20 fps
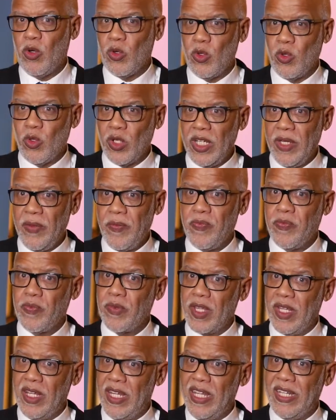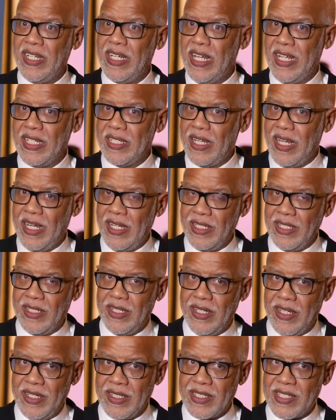حقوقي لان
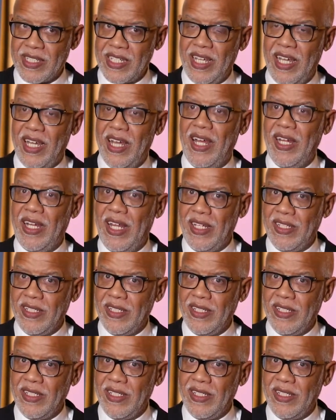الصحه